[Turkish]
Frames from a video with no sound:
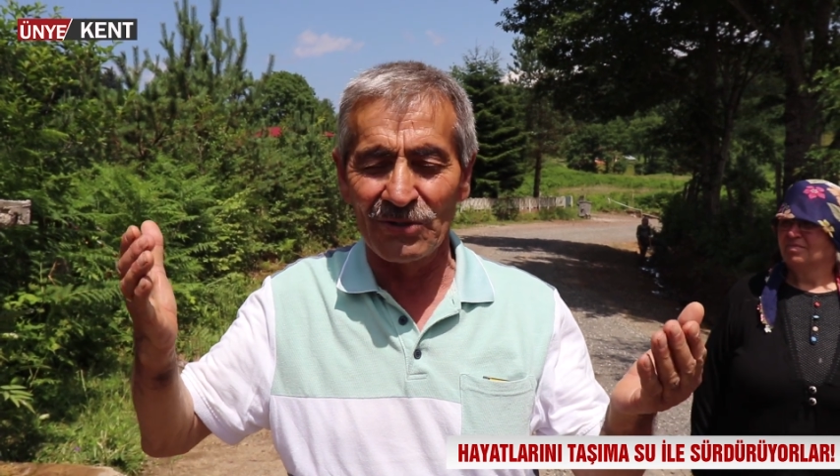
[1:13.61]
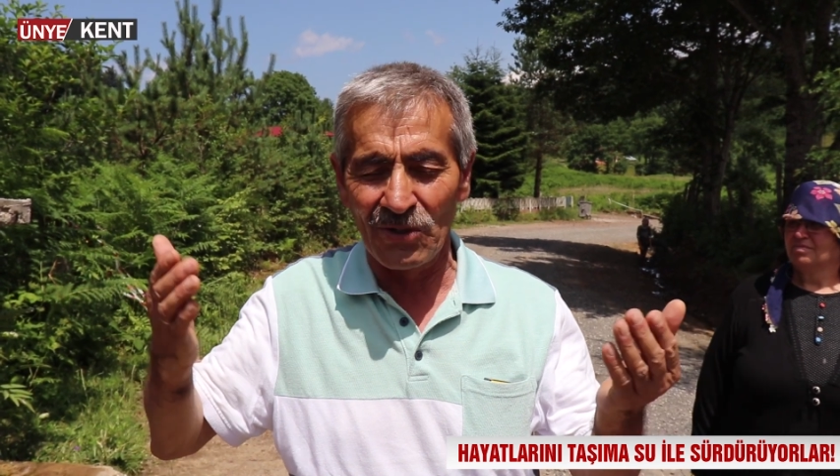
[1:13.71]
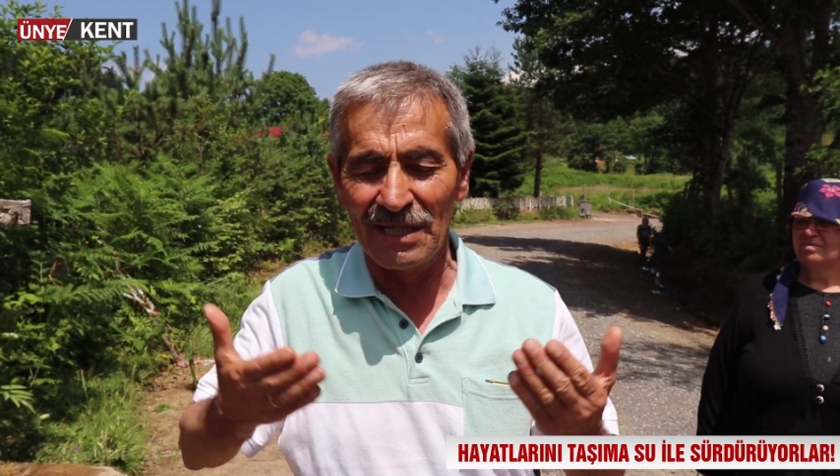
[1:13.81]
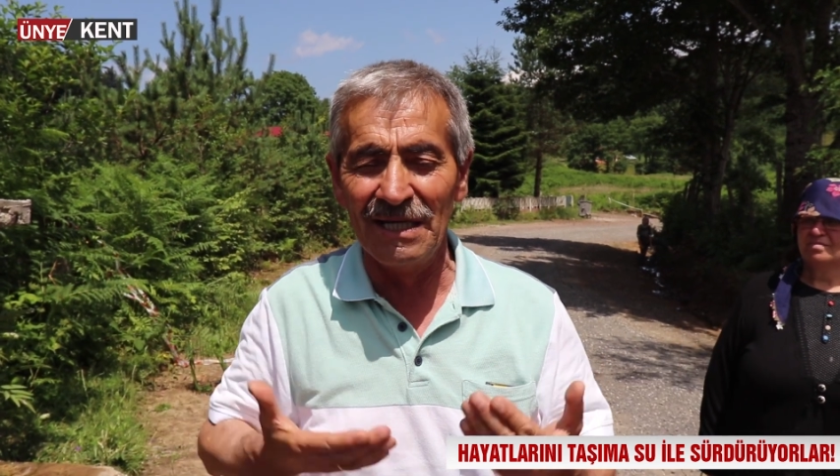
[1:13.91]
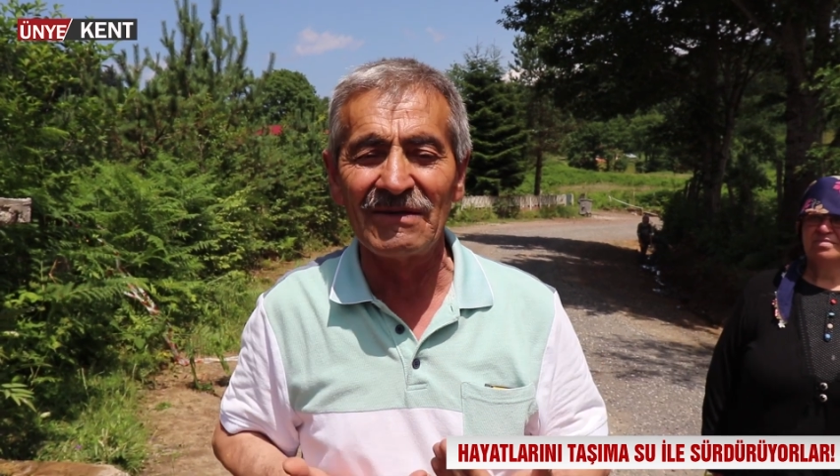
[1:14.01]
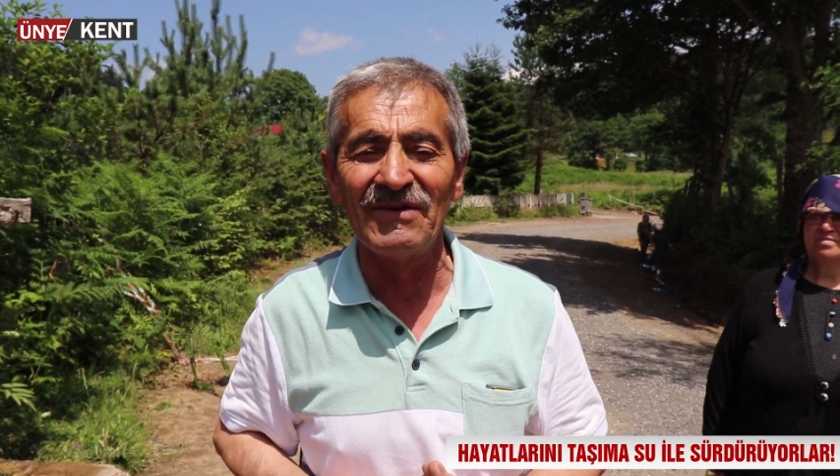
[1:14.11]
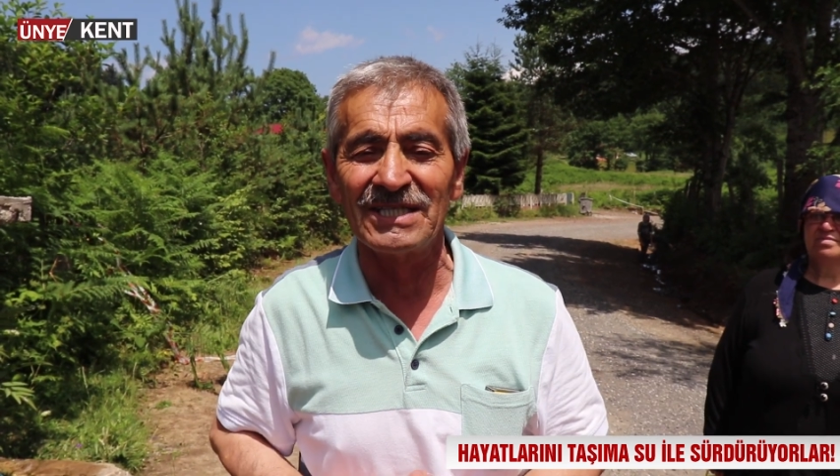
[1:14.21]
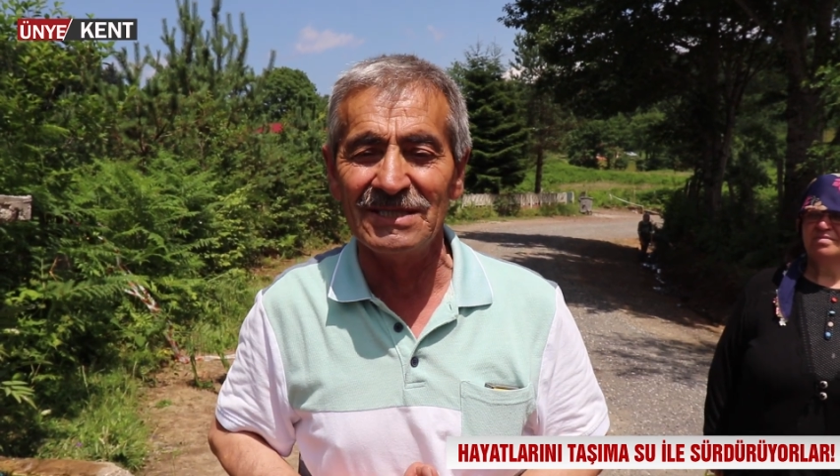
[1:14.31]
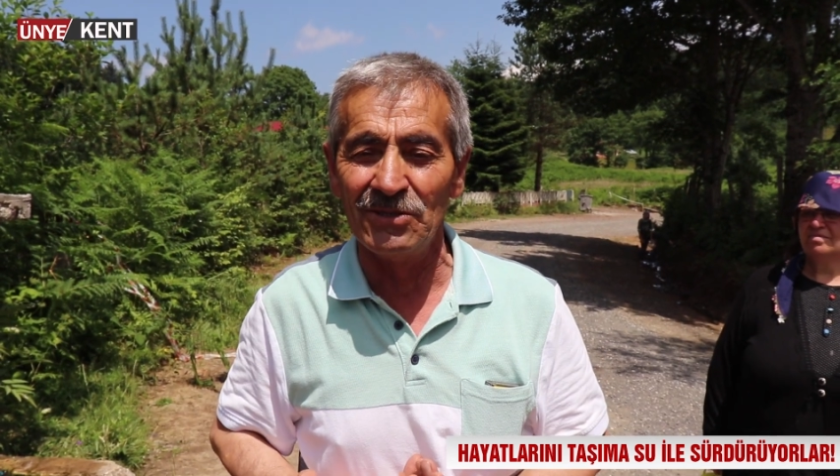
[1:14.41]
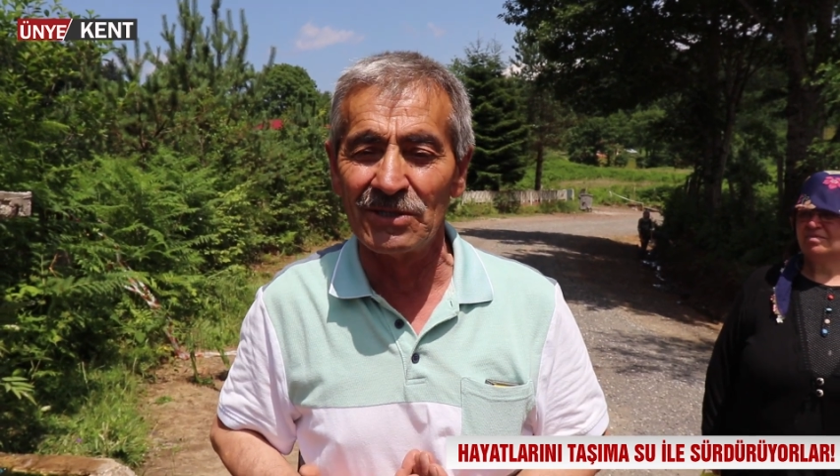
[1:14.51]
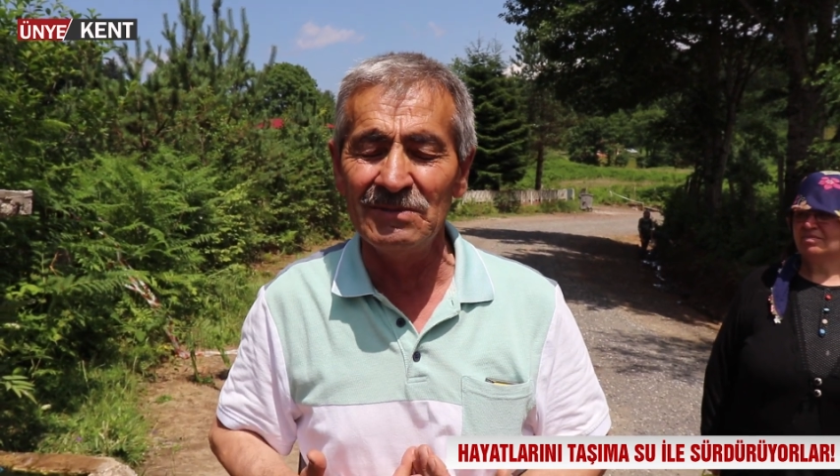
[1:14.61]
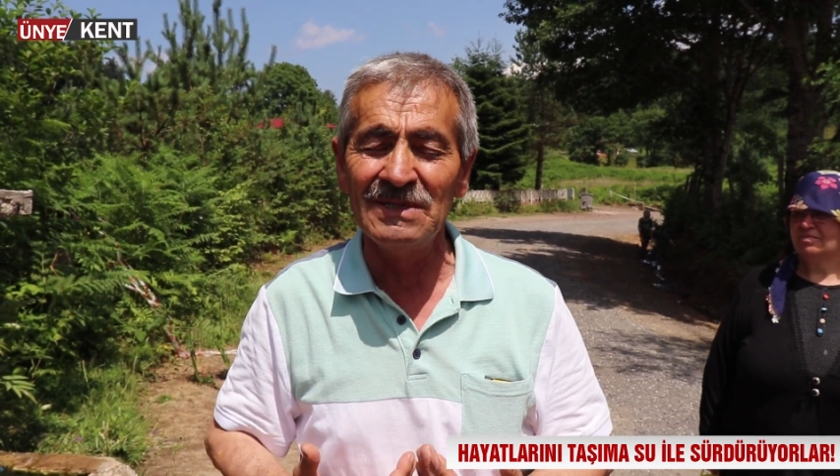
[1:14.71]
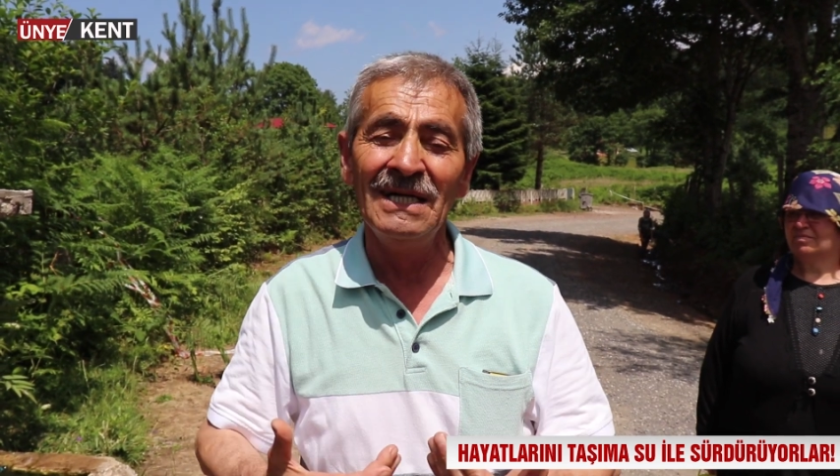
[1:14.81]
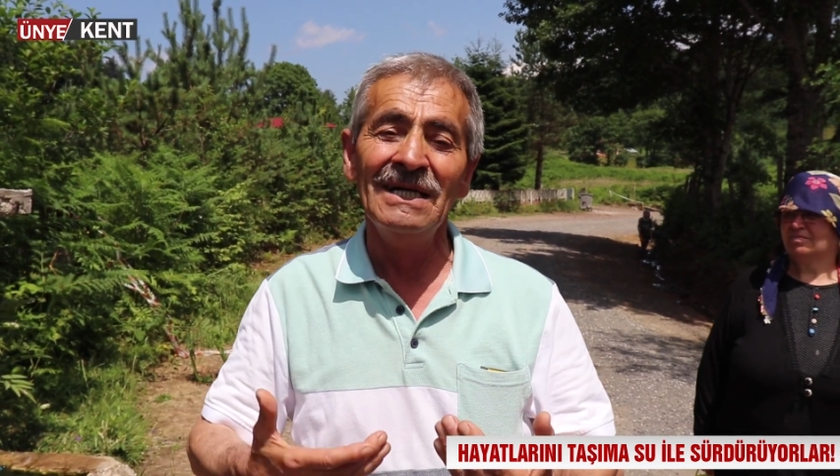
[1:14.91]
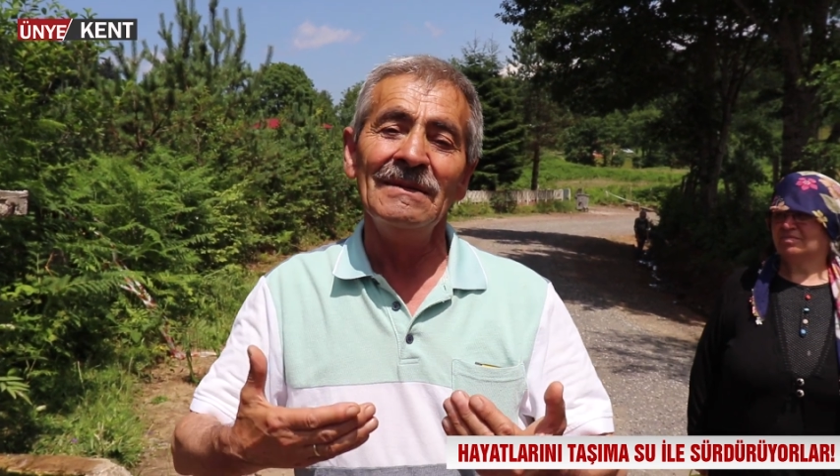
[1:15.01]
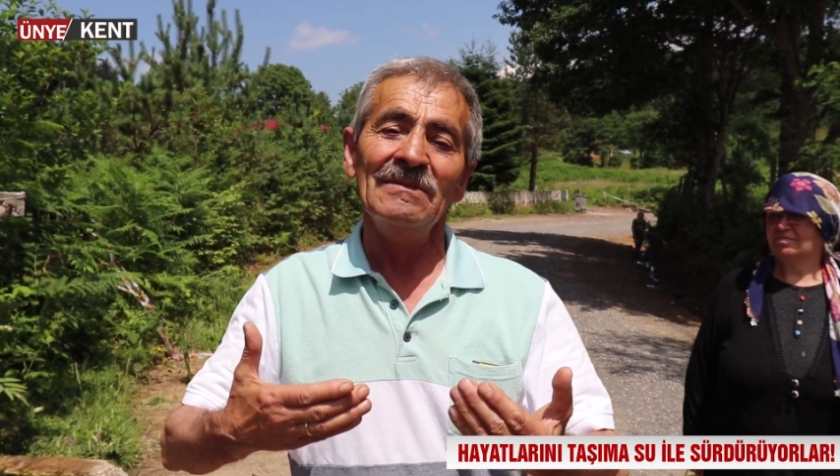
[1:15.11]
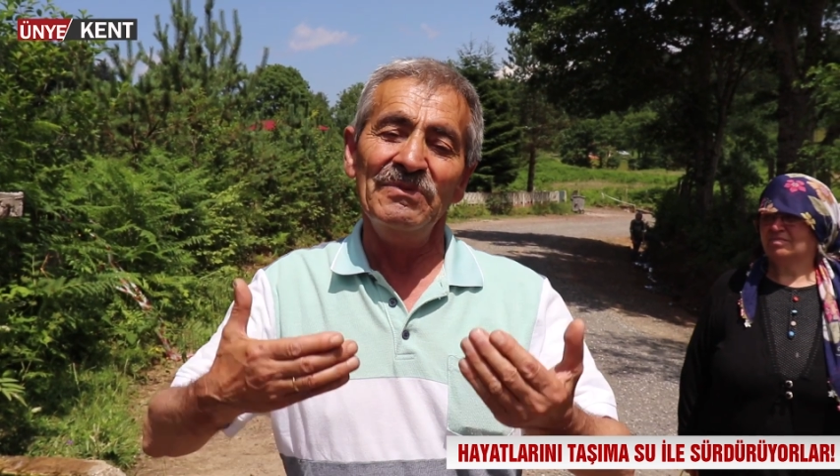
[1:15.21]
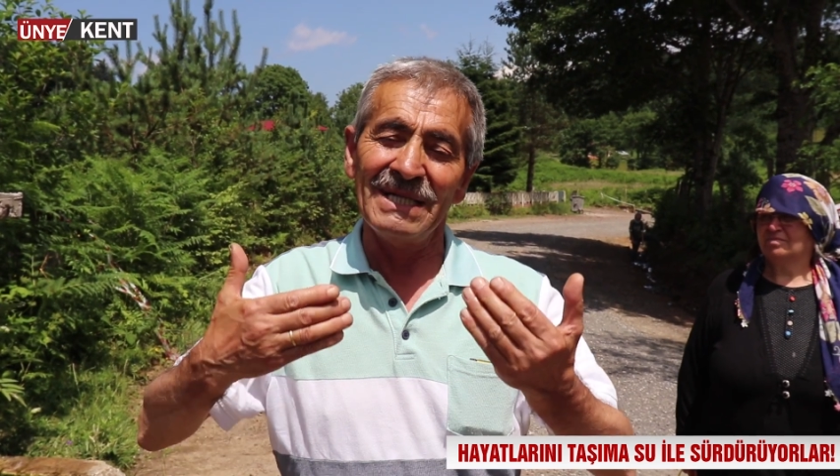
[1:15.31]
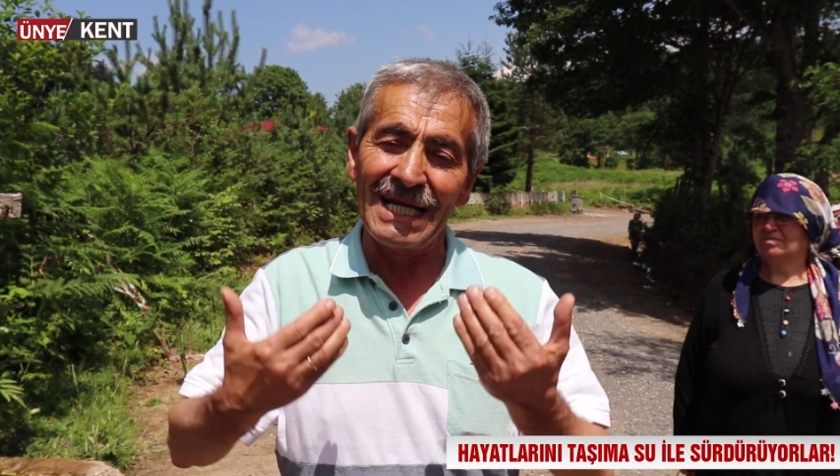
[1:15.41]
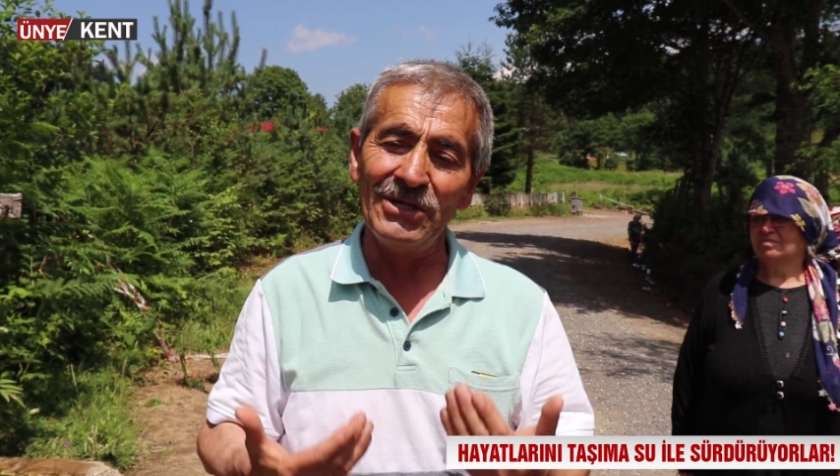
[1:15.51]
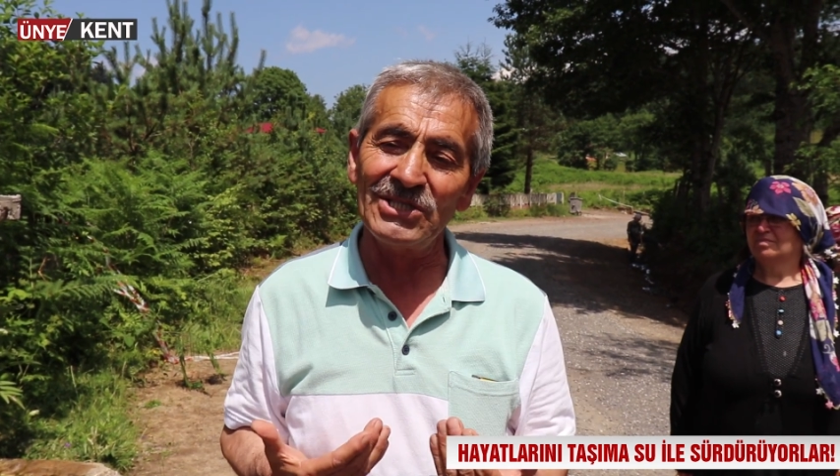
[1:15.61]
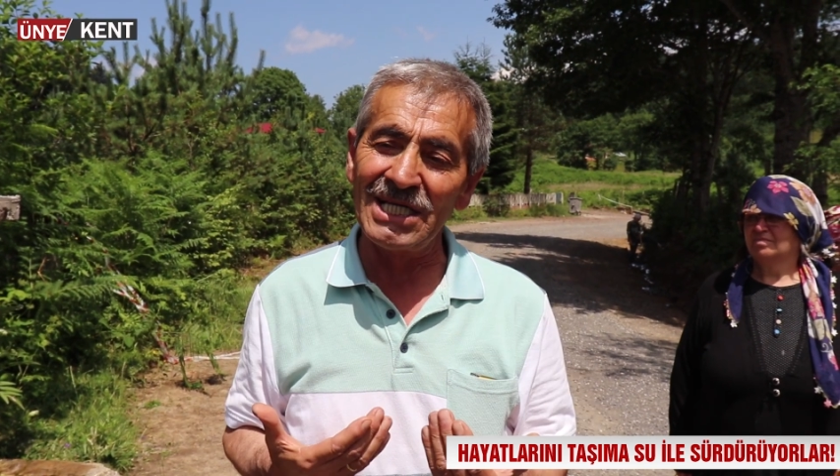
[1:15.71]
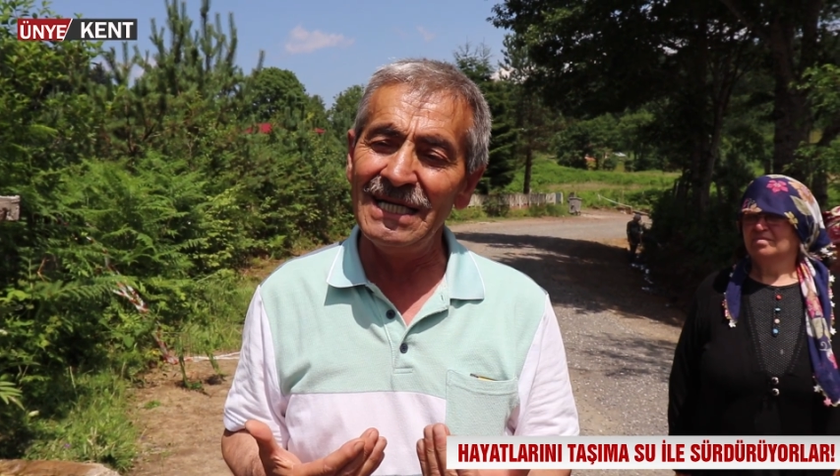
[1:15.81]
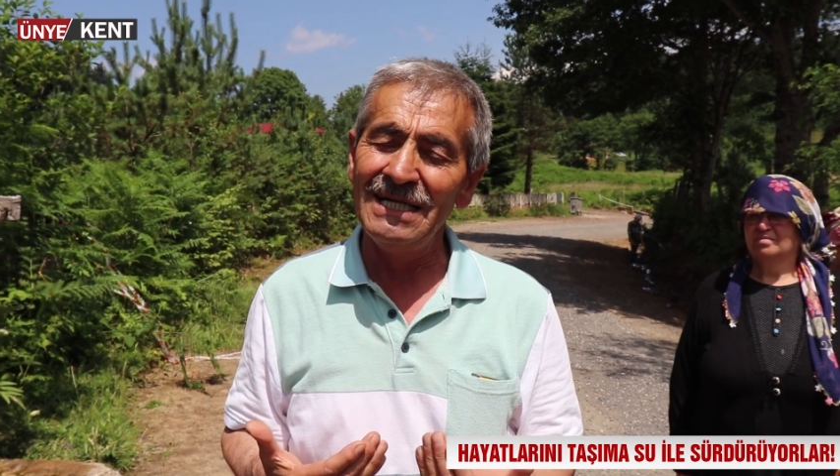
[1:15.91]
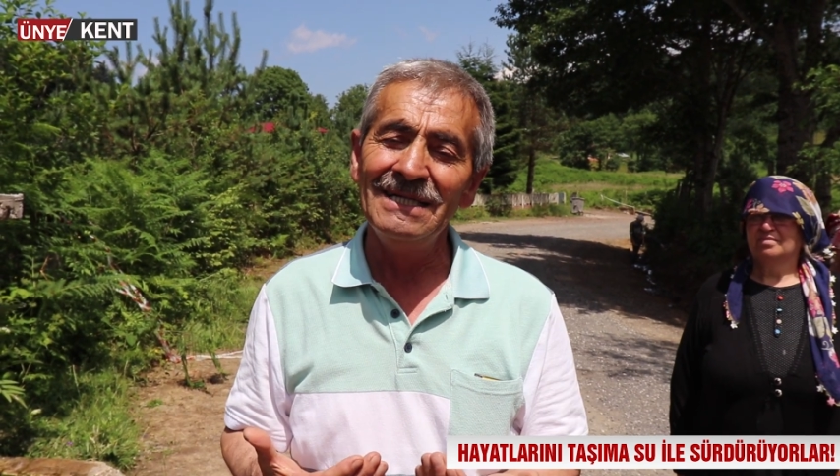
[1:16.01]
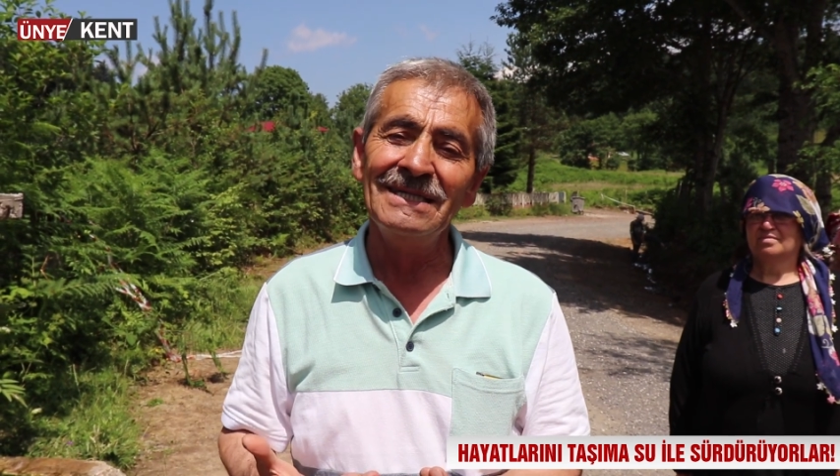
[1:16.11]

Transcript: kolaylık versin diyorum. Bir an önce